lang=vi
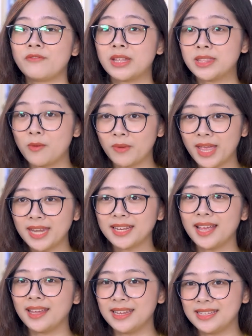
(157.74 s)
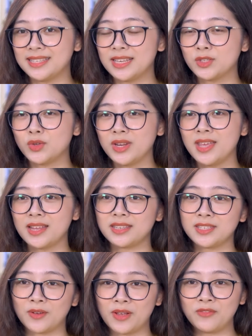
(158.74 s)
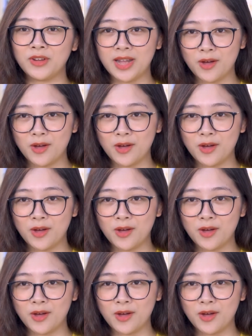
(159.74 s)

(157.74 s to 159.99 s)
và tổng kết các ý chính xuất hiện trong các phần